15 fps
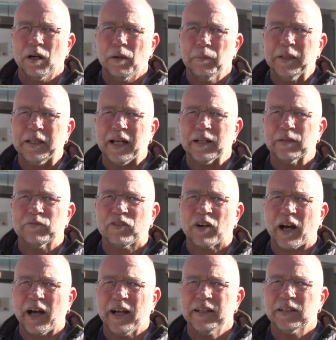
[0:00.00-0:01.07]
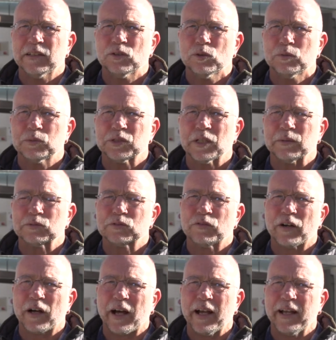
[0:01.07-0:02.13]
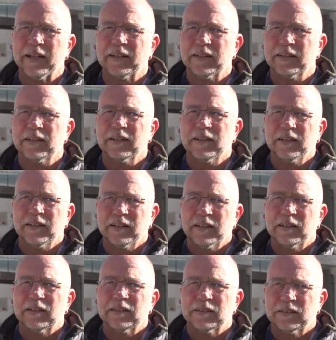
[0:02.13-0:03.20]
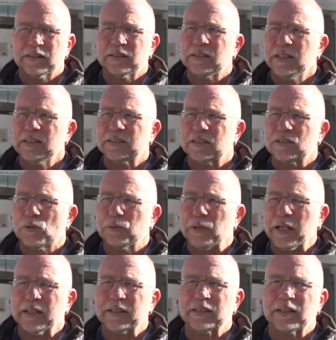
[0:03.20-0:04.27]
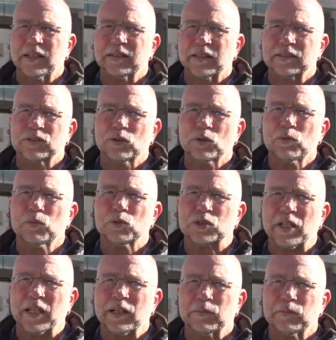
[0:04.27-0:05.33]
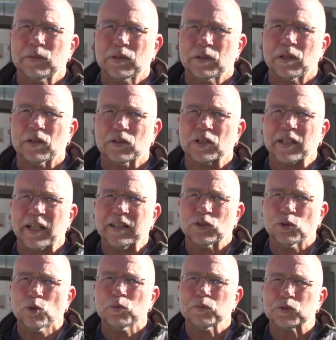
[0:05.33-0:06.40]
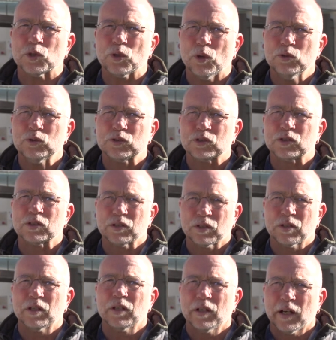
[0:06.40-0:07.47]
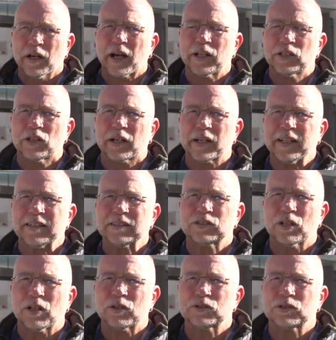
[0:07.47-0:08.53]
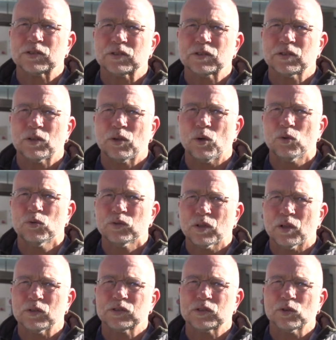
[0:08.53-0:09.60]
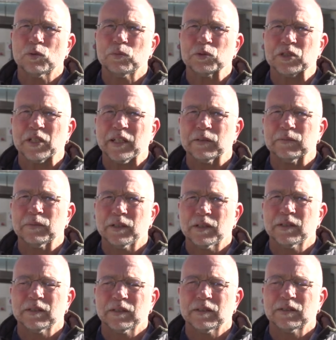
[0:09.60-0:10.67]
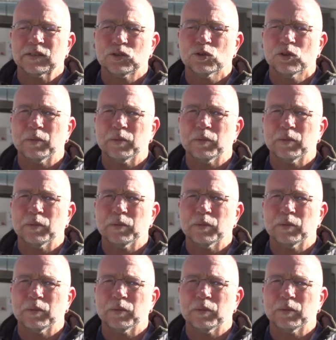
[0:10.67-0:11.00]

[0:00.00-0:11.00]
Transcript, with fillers: mit einem Verein, dem Turmmuseumsverein, dieses Objekt das Dommuseum also den Dom zu Utz, restaurieren zu lassen und als Dommuseum zu